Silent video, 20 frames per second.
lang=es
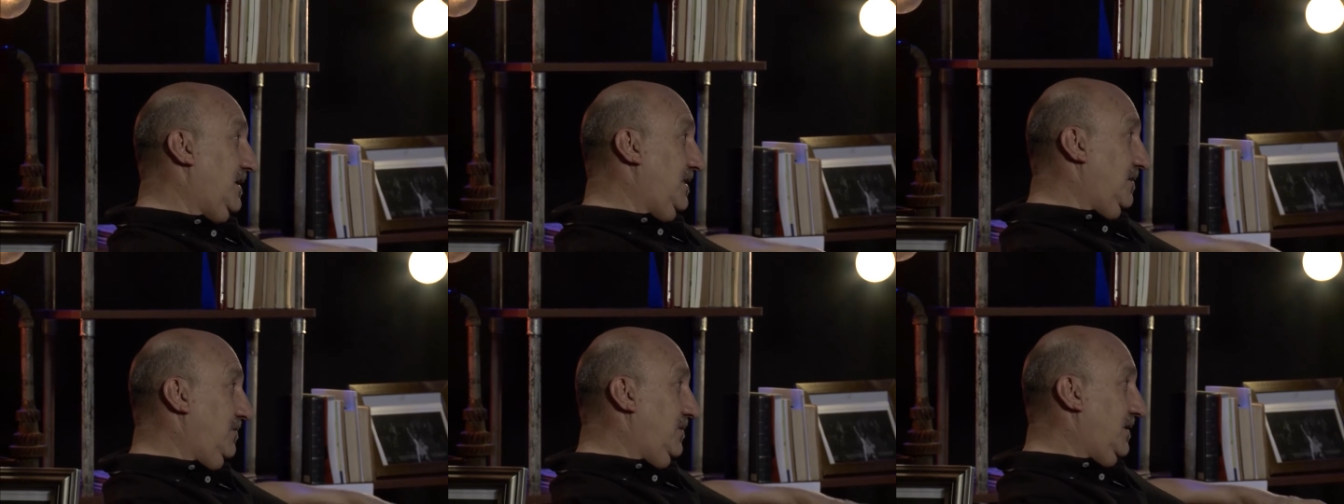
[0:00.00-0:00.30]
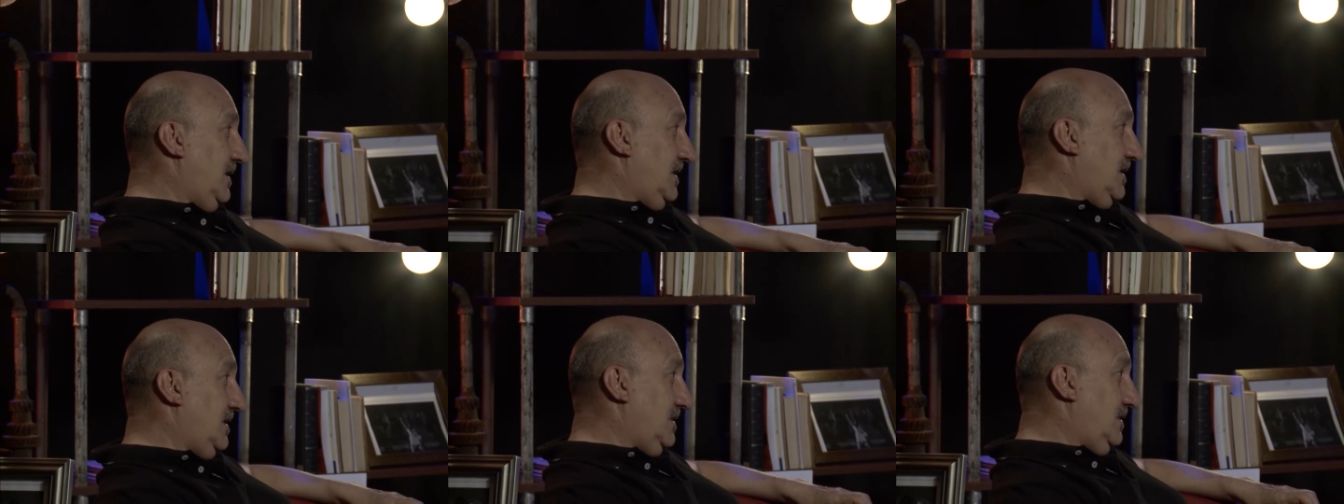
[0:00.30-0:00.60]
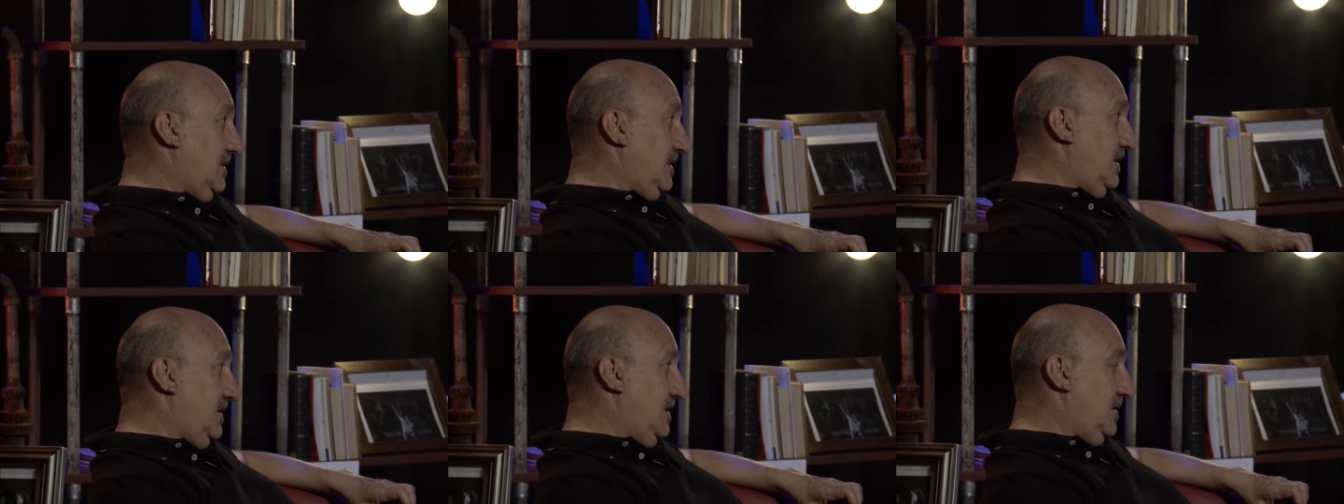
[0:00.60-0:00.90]
de Beckett,
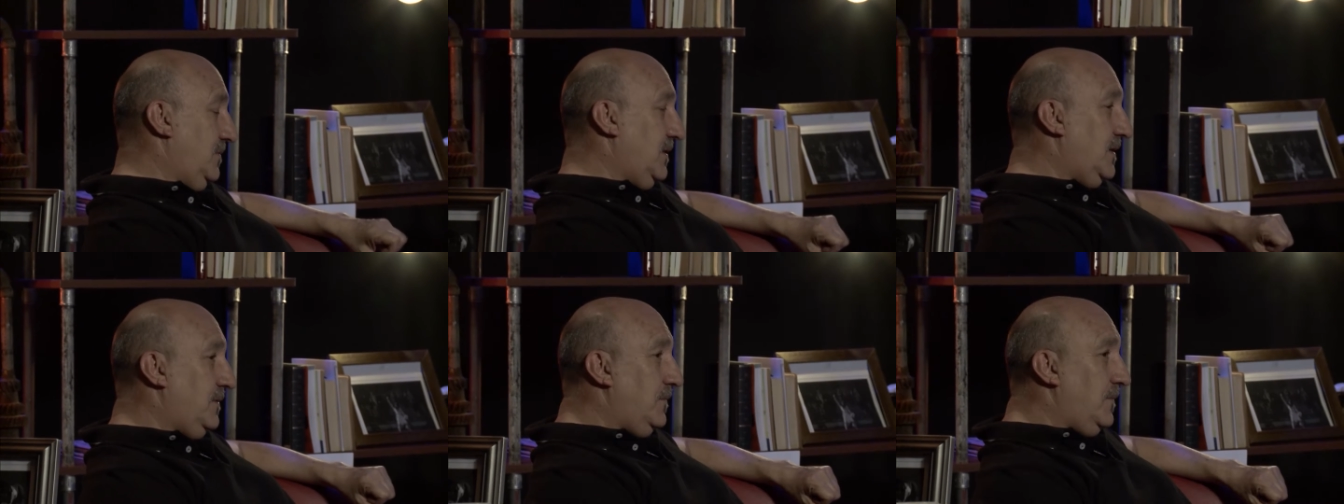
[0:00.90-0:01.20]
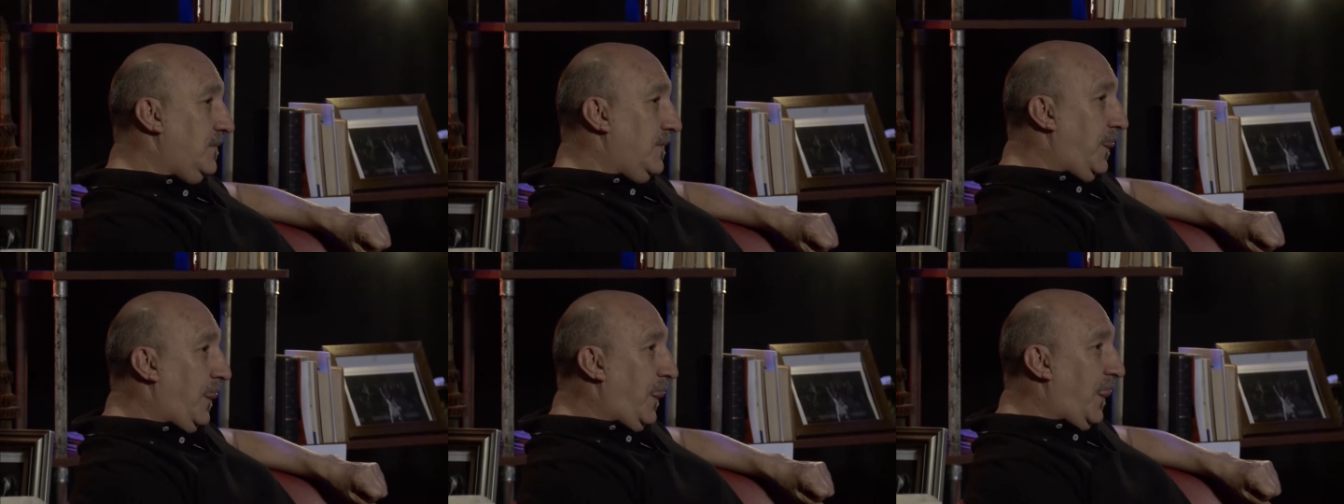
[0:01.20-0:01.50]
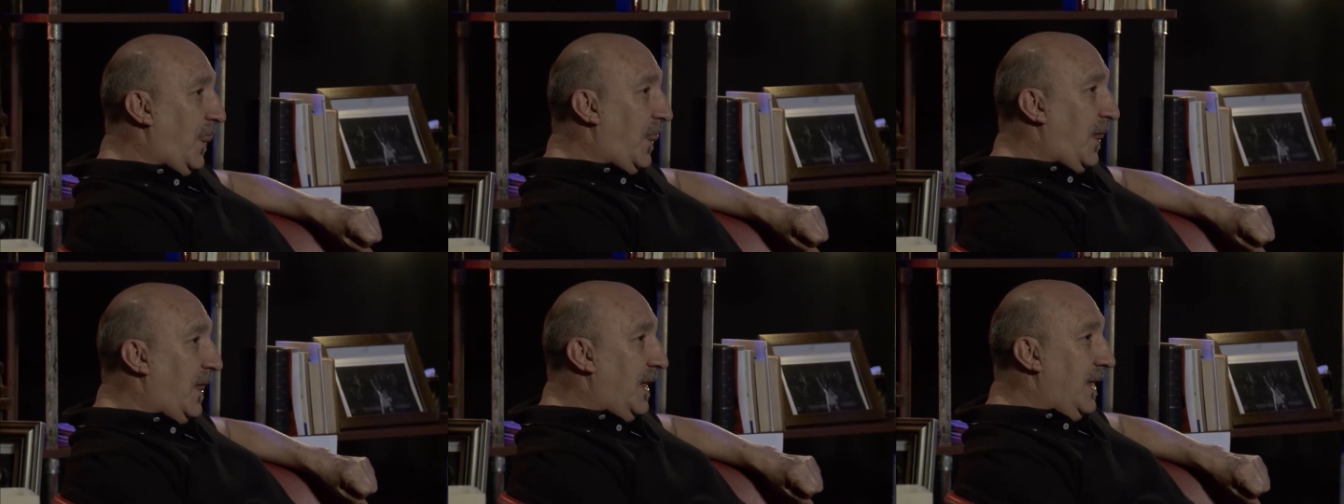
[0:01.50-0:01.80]
nada más.
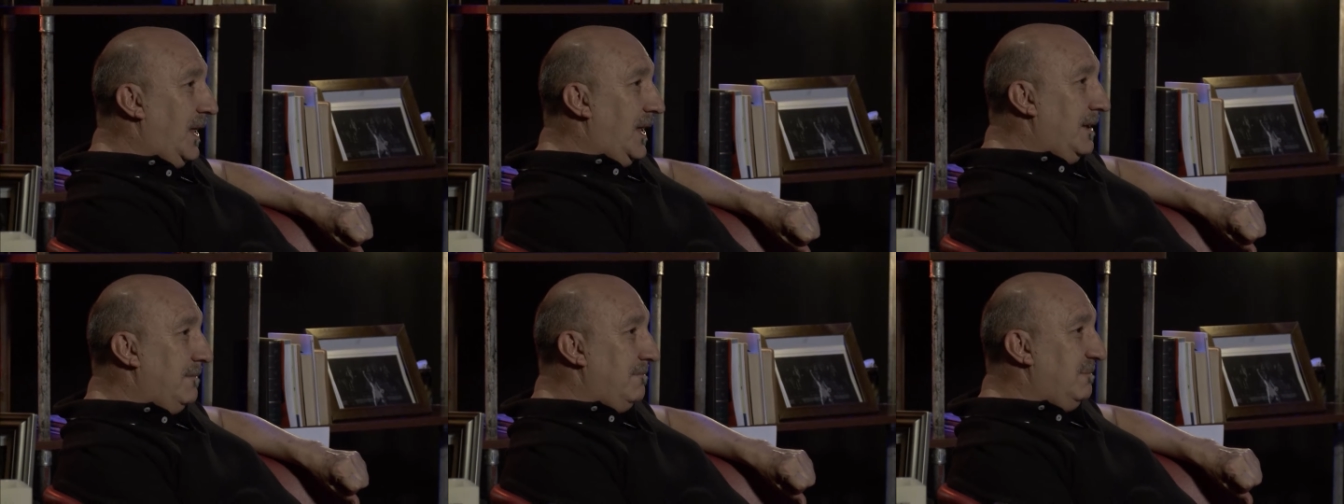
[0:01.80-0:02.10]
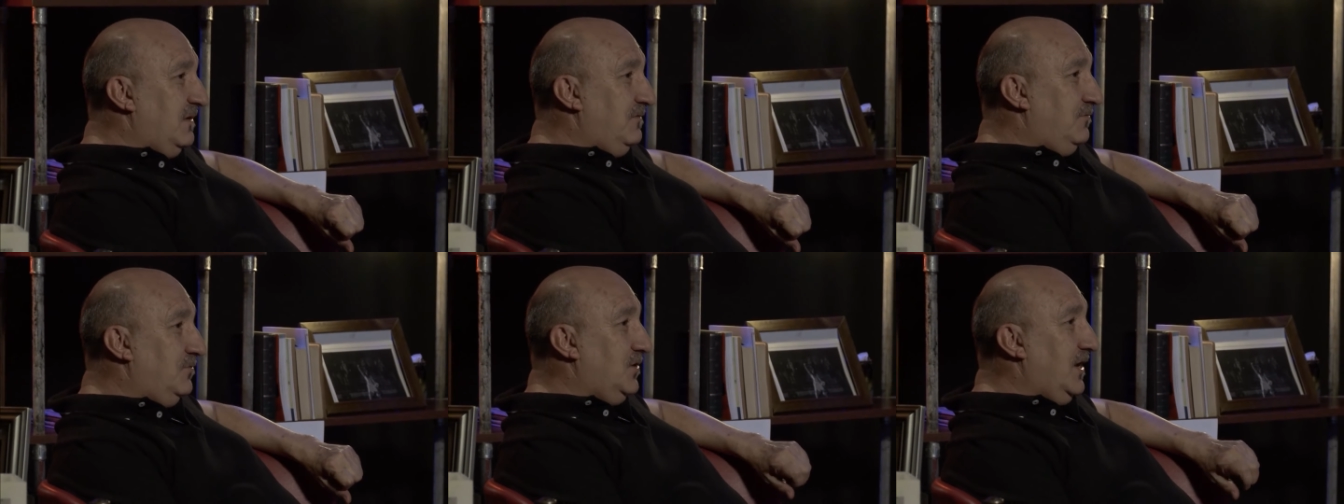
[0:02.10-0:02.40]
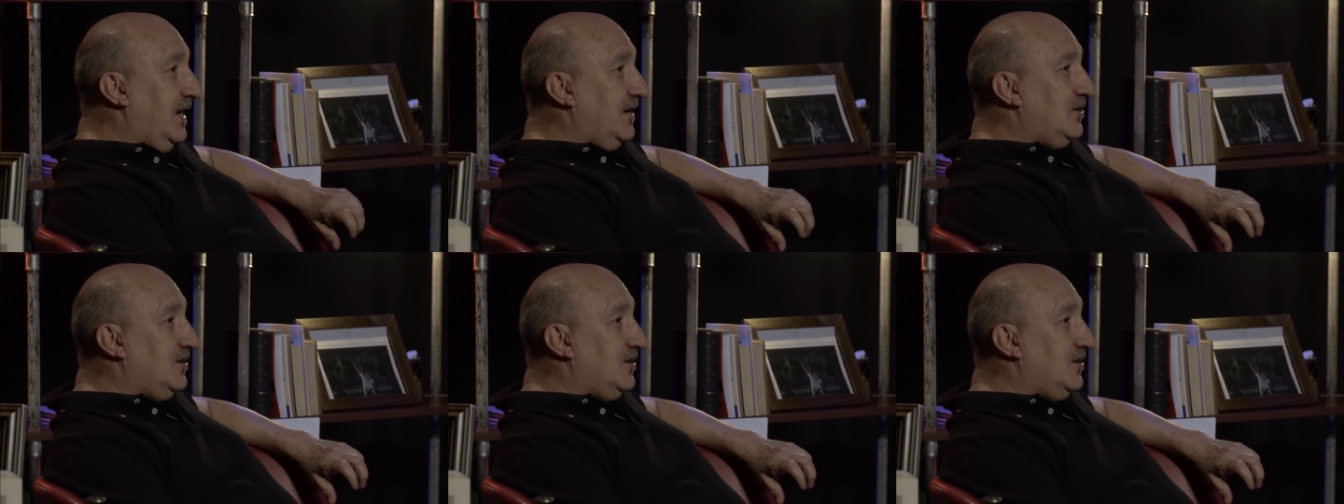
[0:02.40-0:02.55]
Y fue una